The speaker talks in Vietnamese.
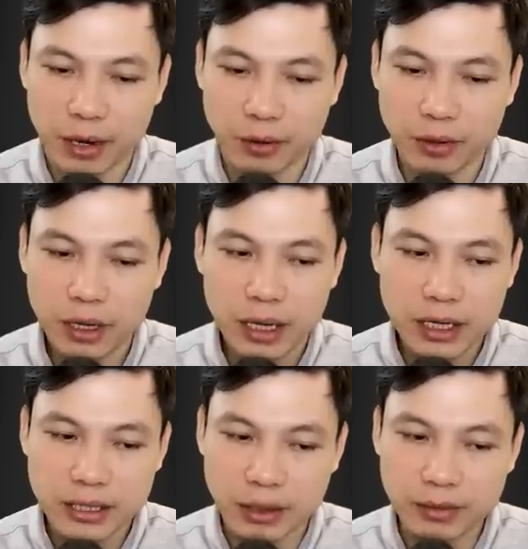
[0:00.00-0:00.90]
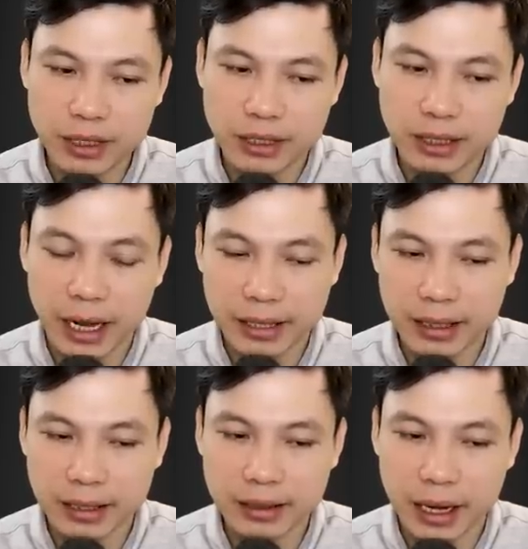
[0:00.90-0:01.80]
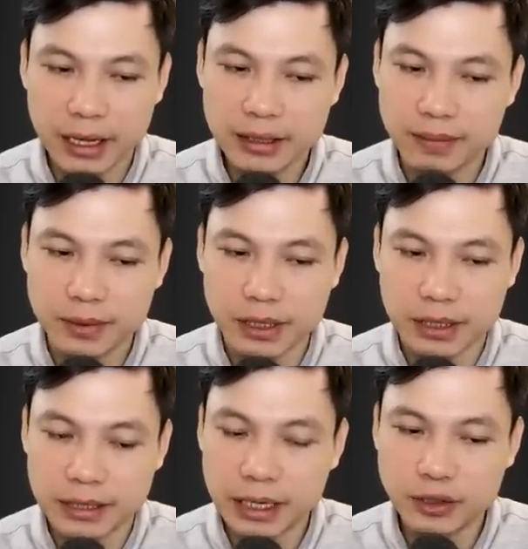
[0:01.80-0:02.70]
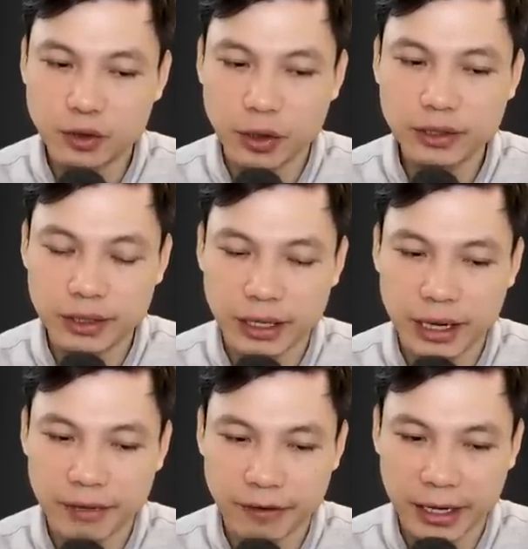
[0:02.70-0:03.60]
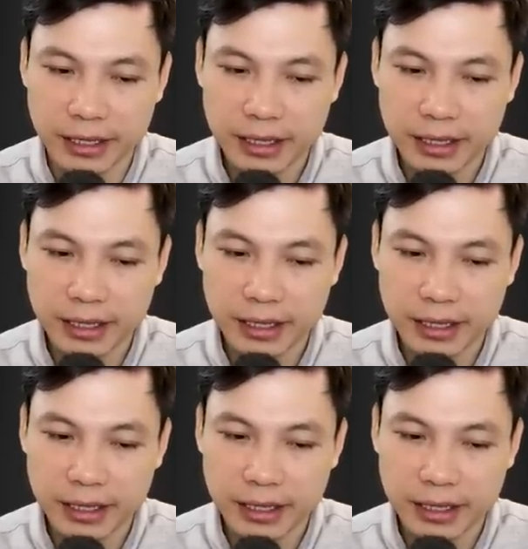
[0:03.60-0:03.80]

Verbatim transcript: chịu rất nhiều những giới hạn khắt khe, cũng chưa chắc đã luyện thành.